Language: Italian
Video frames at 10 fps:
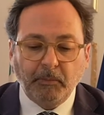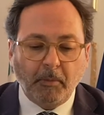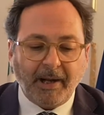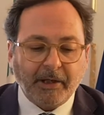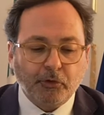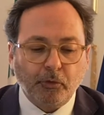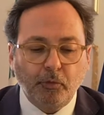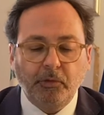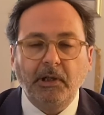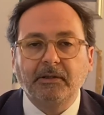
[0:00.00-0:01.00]
1 maggio
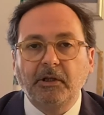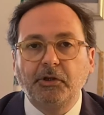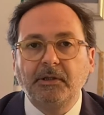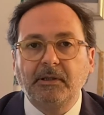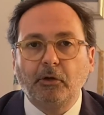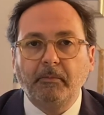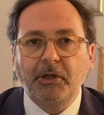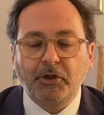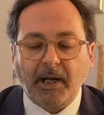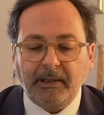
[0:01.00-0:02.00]
tutti gli esercizi
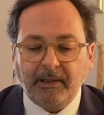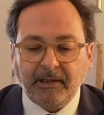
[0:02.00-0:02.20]
commerciali